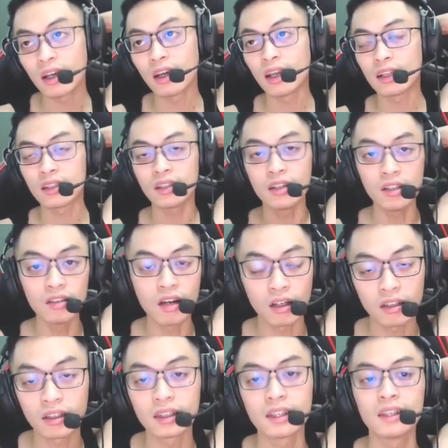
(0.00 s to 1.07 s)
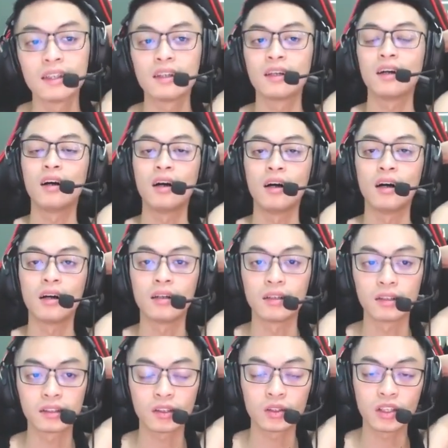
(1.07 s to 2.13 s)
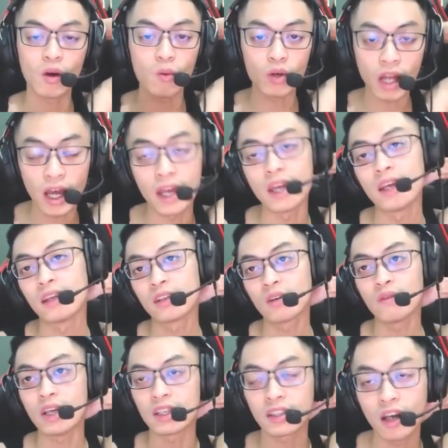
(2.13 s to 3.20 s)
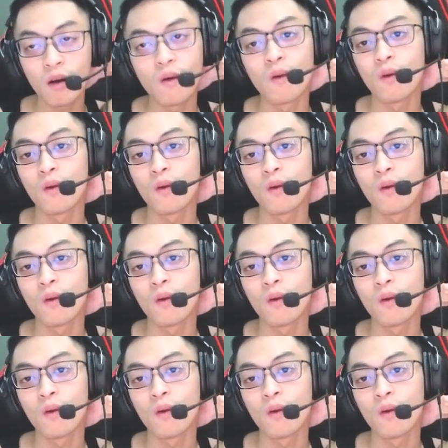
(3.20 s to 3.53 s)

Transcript: là chơi được uh, cho sau này cho về sau